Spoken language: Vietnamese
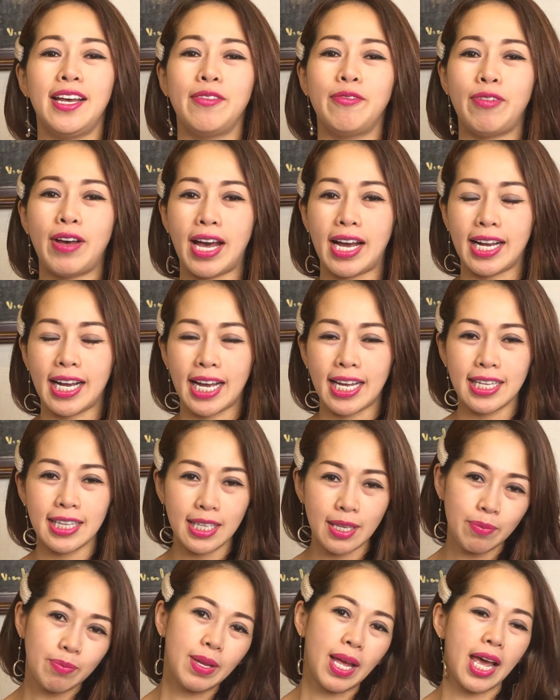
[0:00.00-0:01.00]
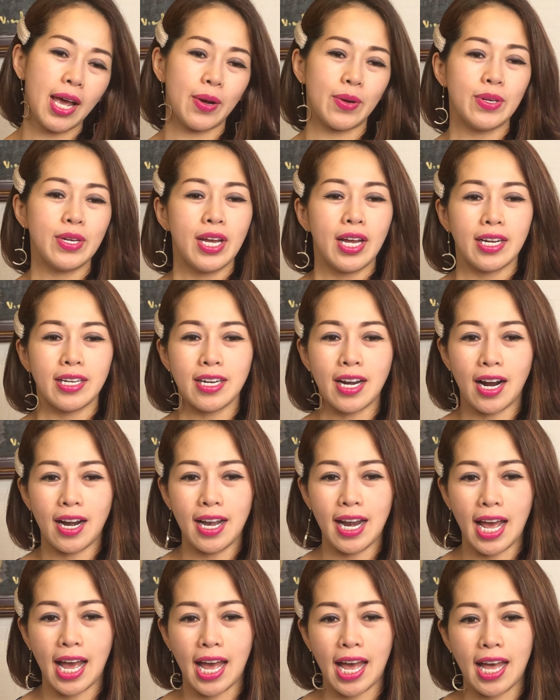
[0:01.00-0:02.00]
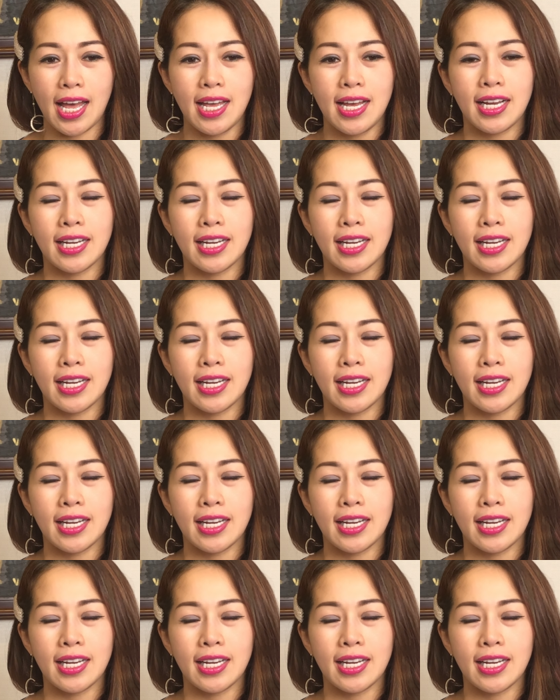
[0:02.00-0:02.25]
và cái tiếp theo đó là